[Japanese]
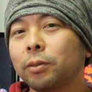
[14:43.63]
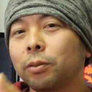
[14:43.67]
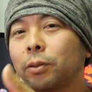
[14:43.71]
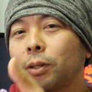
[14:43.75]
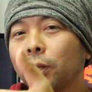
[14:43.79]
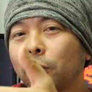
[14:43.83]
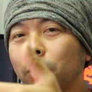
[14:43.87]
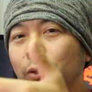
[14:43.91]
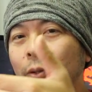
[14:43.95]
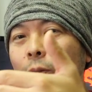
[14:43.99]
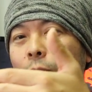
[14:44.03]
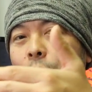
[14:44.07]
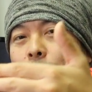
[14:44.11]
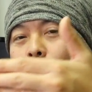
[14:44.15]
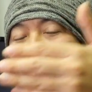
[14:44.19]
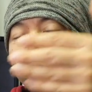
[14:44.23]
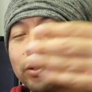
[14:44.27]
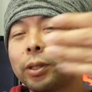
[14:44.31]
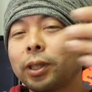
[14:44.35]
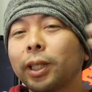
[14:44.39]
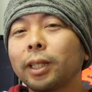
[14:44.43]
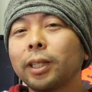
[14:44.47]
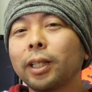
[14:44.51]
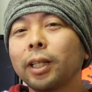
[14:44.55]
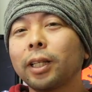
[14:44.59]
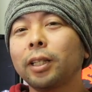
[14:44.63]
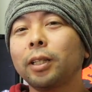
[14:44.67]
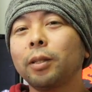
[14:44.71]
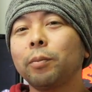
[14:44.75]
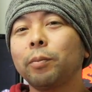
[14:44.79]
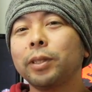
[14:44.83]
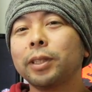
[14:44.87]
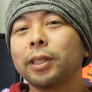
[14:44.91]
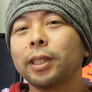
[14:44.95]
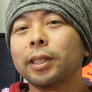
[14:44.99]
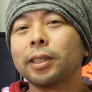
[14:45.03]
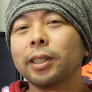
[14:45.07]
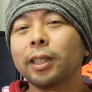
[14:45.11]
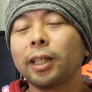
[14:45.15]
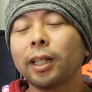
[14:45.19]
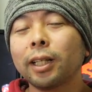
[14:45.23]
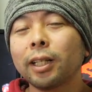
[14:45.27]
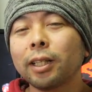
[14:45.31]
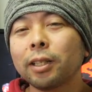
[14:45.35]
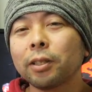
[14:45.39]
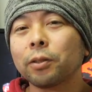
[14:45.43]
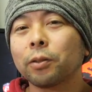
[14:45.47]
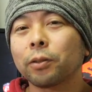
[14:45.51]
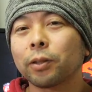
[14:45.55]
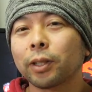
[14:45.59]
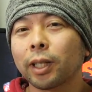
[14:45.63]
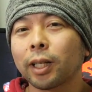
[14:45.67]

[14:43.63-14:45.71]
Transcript: それを強制的に見させられるよ